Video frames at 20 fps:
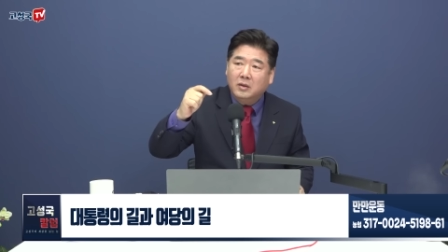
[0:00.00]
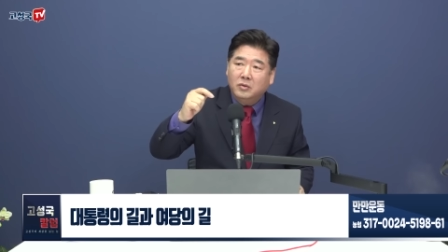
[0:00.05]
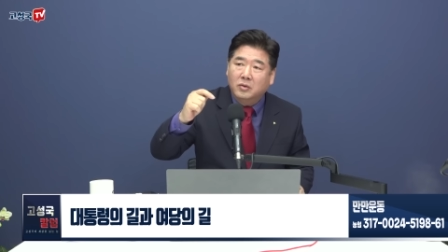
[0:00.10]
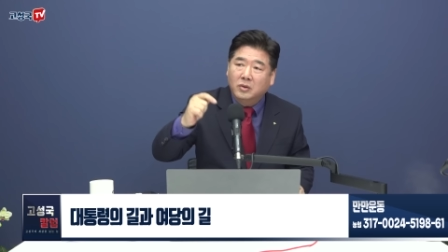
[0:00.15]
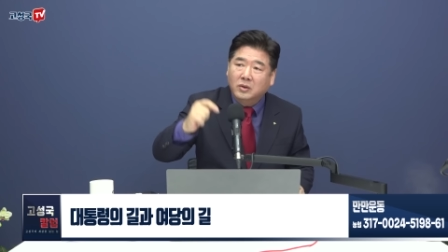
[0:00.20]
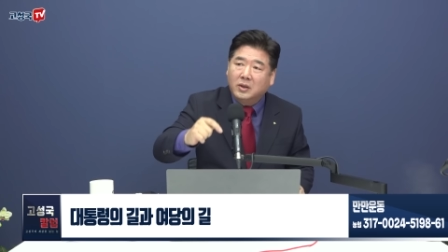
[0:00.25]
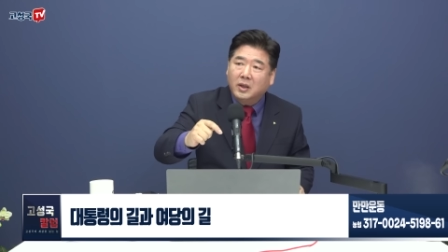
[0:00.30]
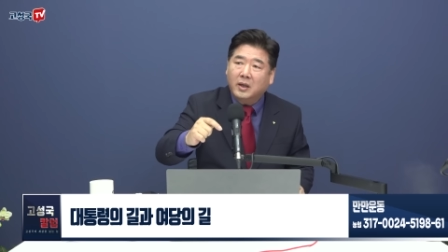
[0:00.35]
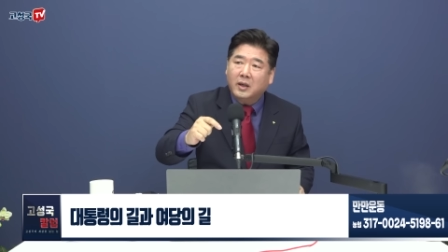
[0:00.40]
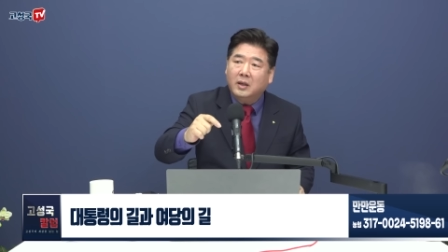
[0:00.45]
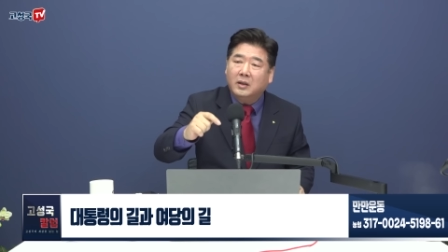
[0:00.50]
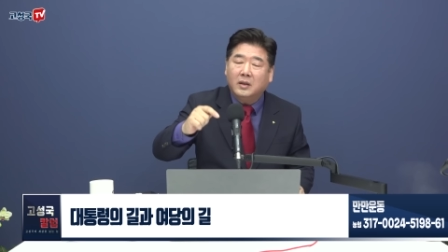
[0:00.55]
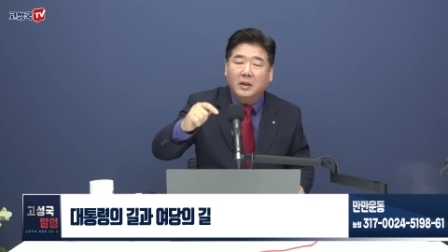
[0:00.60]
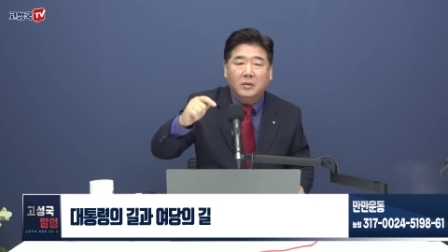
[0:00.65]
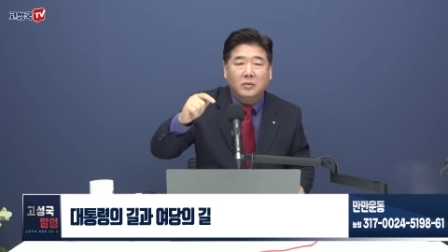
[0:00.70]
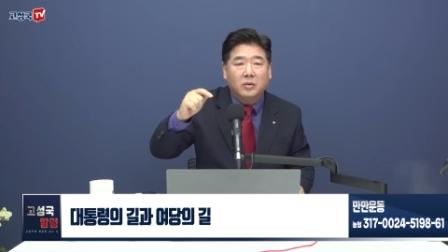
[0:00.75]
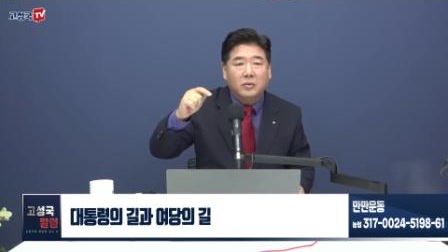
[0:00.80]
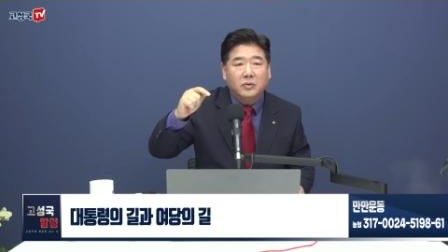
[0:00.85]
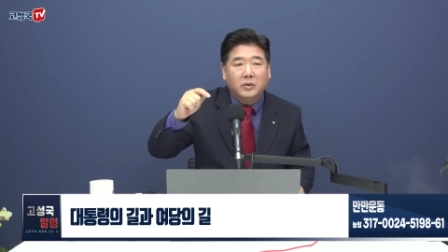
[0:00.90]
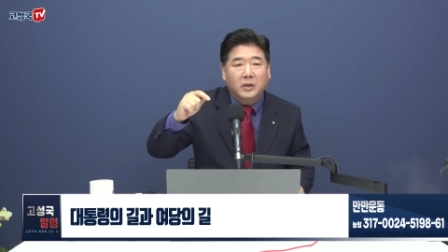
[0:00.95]
윤석열
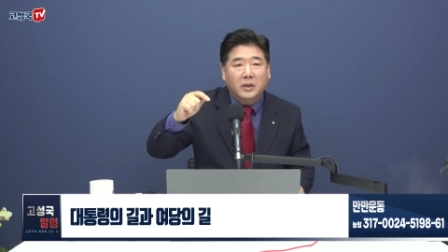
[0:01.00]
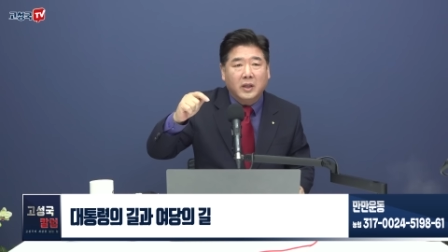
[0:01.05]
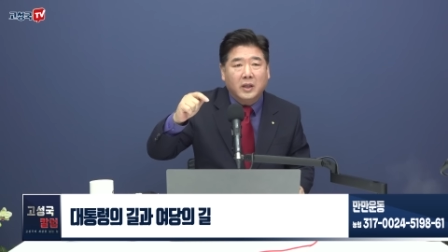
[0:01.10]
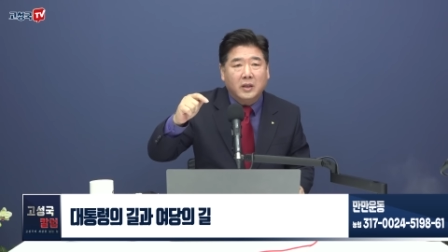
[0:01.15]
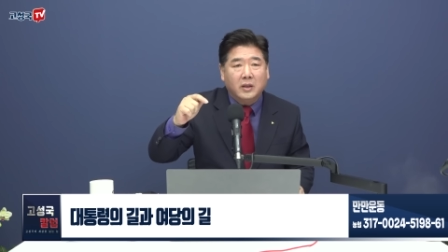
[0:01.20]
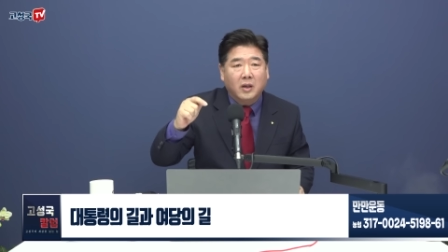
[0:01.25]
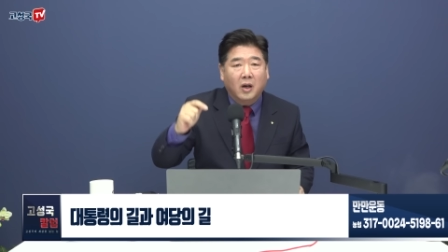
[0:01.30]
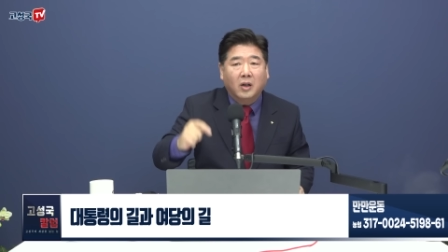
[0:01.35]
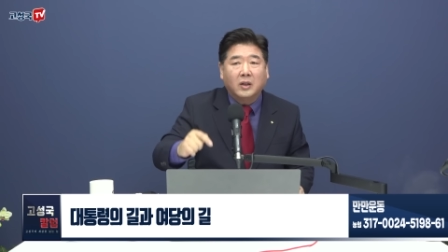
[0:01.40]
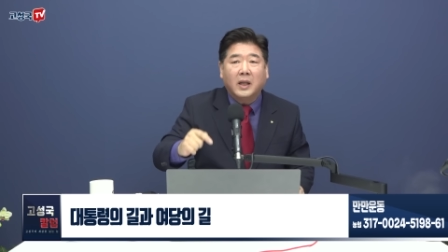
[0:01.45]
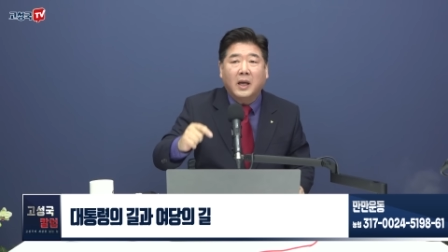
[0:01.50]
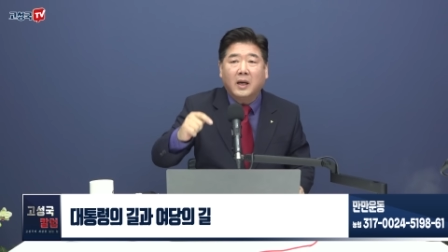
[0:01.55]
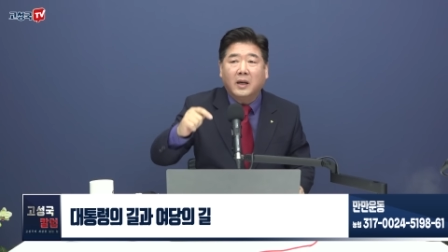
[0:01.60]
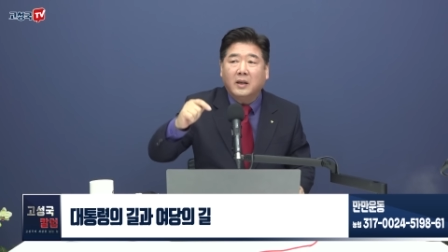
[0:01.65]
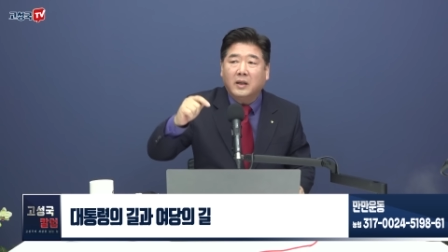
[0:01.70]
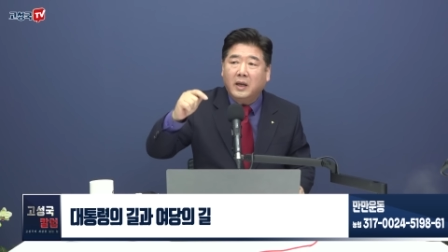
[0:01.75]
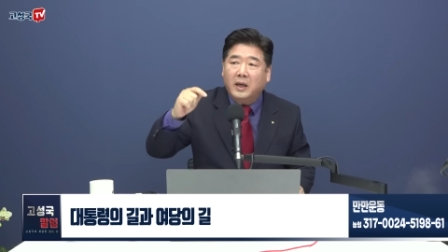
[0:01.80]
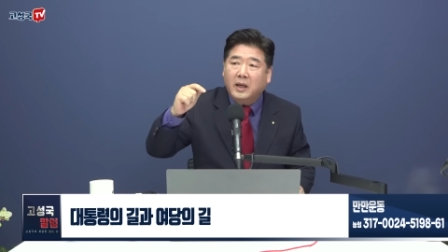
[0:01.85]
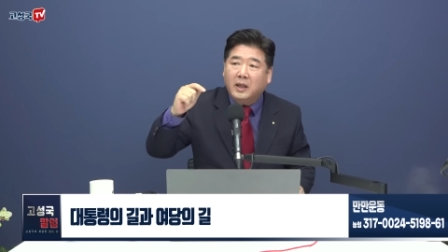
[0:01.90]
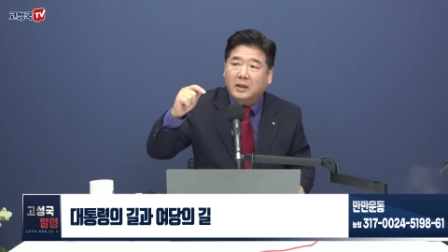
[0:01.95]
대통령이
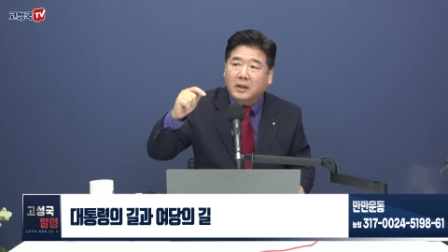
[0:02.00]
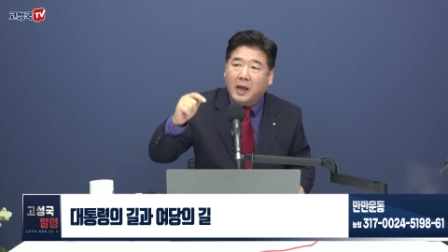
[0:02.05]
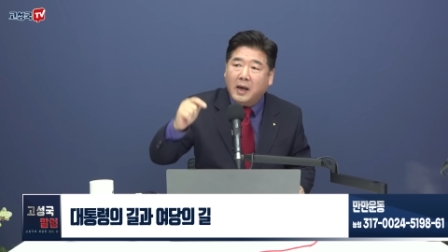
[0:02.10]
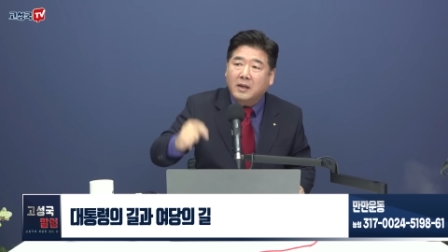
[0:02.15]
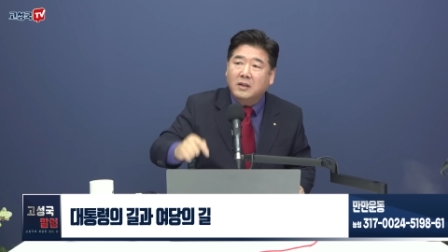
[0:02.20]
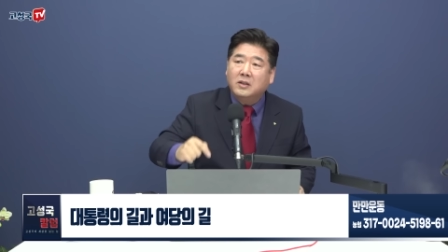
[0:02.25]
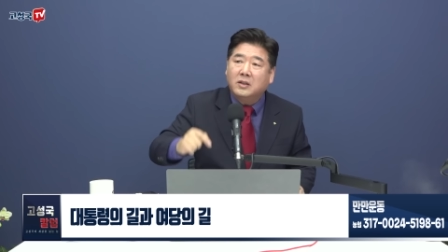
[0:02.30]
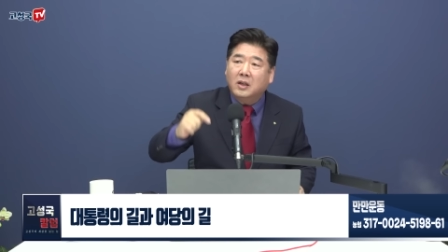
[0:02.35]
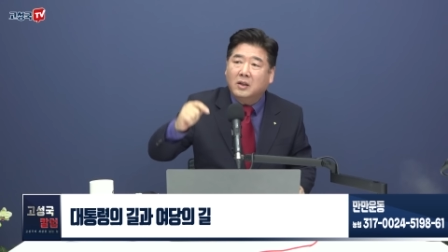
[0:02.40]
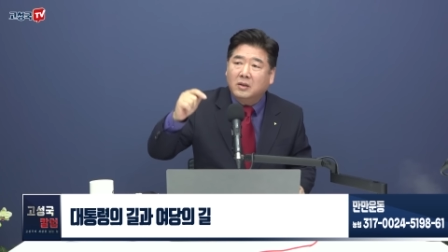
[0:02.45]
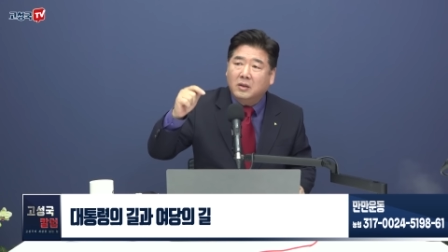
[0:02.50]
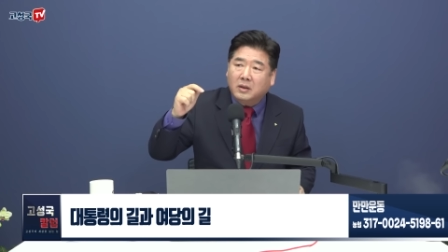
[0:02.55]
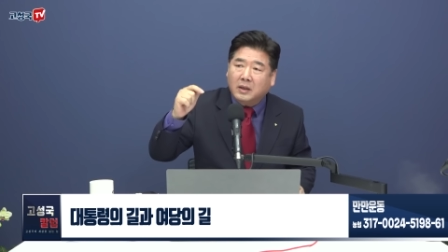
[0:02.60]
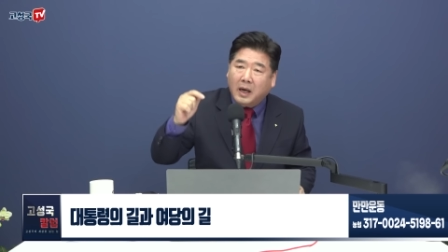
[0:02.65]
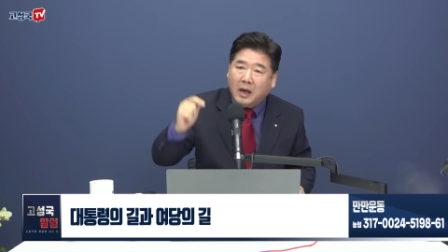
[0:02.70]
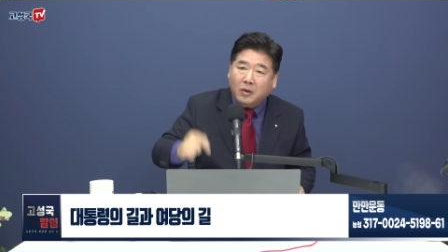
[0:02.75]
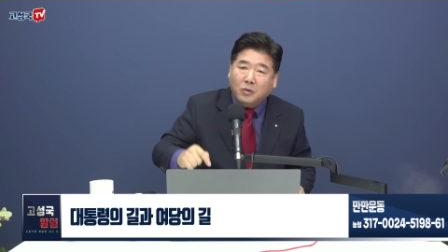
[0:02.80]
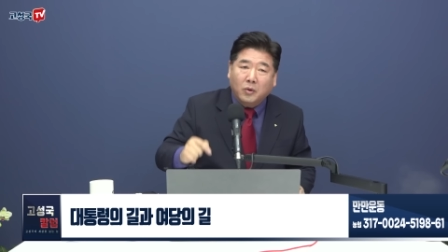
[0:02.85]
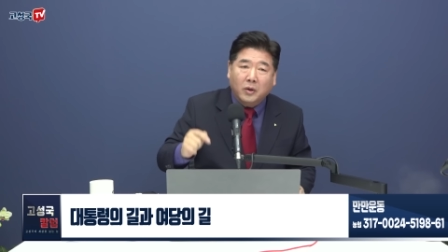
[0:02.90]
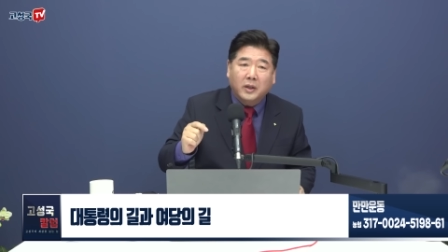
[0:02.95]
여당의 당적을
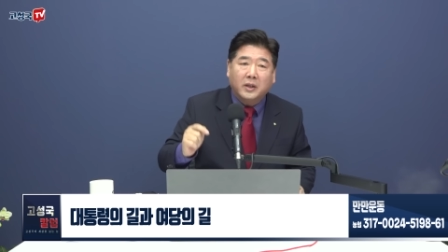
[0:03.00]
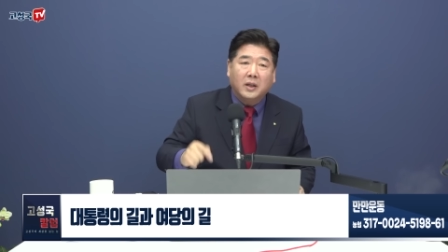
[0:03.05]
갖고